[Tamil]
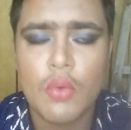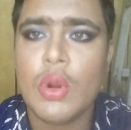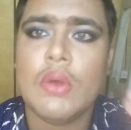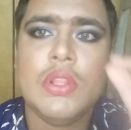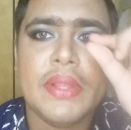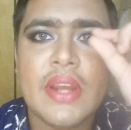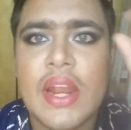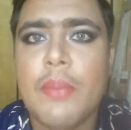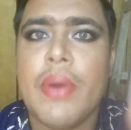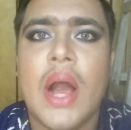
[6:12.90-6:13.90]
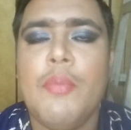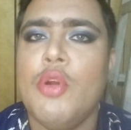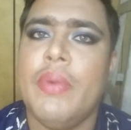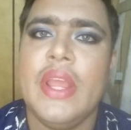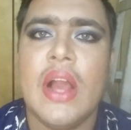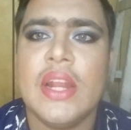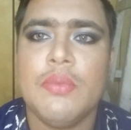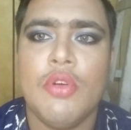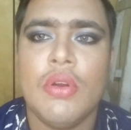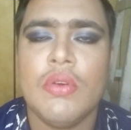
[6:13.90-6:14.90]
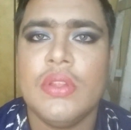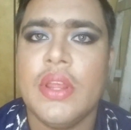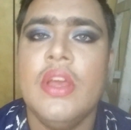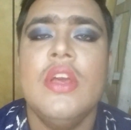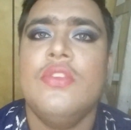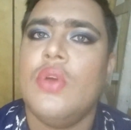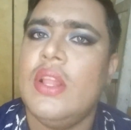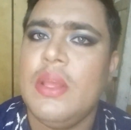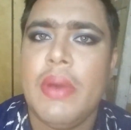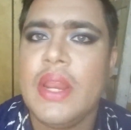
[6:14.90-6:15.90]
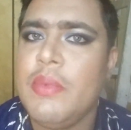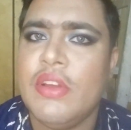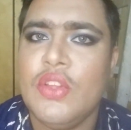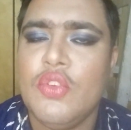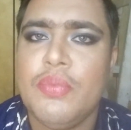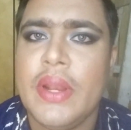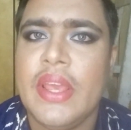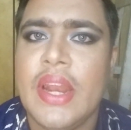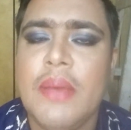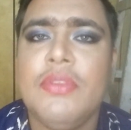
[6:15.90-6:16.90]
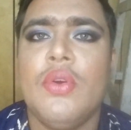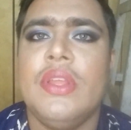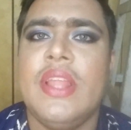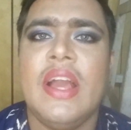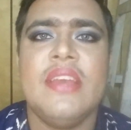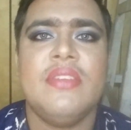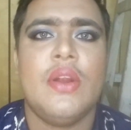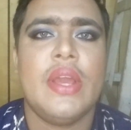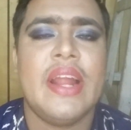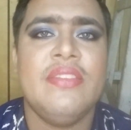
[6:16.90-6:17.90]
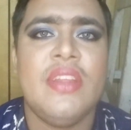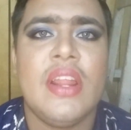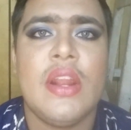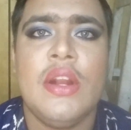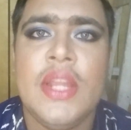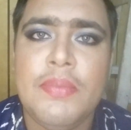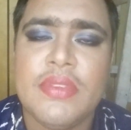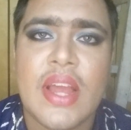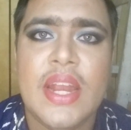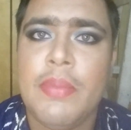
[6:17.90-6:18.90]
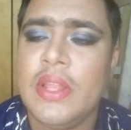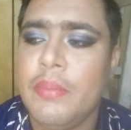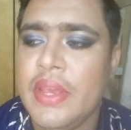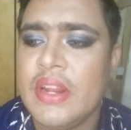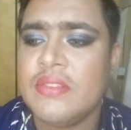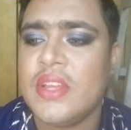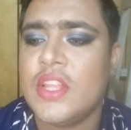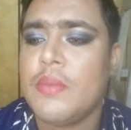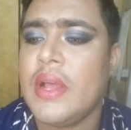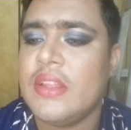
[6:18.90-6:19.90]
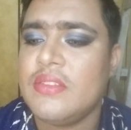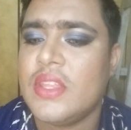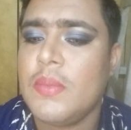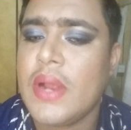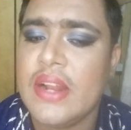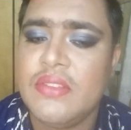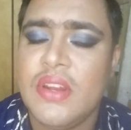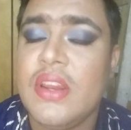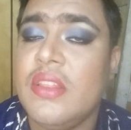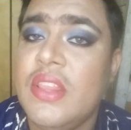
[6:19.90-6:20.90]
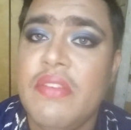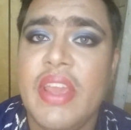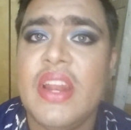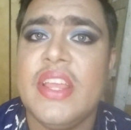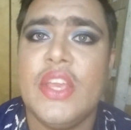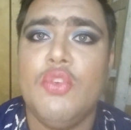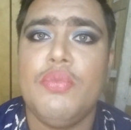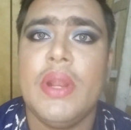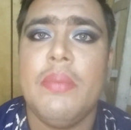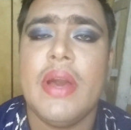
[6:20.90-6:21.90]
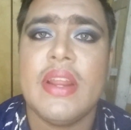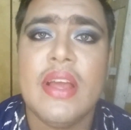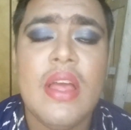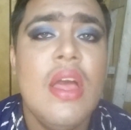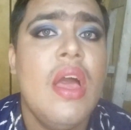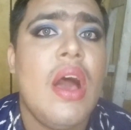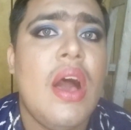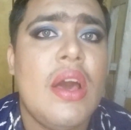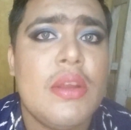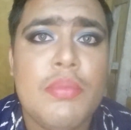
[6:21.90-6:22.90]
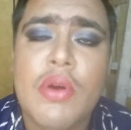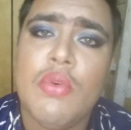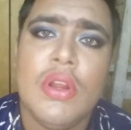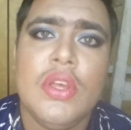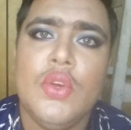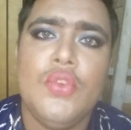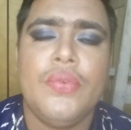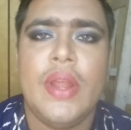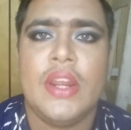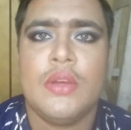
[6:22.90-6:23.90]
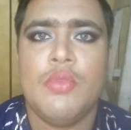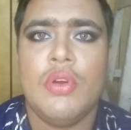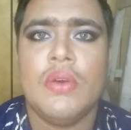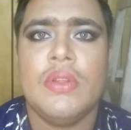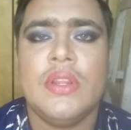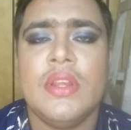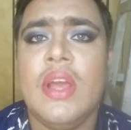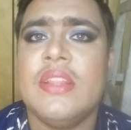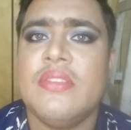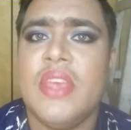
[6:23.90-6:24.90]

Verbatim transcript: உங்களுக்கு வந்து பார்த்திங்கன்னா நல்லா பாப் அவுட் பண்ணி காட்டும் உங்களுக்கு வந்துட்டு ஸோ அந்த மாதிரி நீங்கள் வந்து யூஸ் பண்ணிக்கலாம் ஸோ இதுதான் கைஸ் என்னோட கன்சிலரான டிப்ஸ் கண்டிப்பாக இது பிகினர்ஸ் இருந்தாலும் அதர்ஸ் இருந்தாலும் கன்சிலர் இந்த வேயில் நீங்கள் யூஸ் பண்ணி பாருங்கள் ரொம்ப உங்களுக்கு யூஸ்ஃபுல்லாக இருக்கும் உங்களுக்கு வந்துட்டு அட்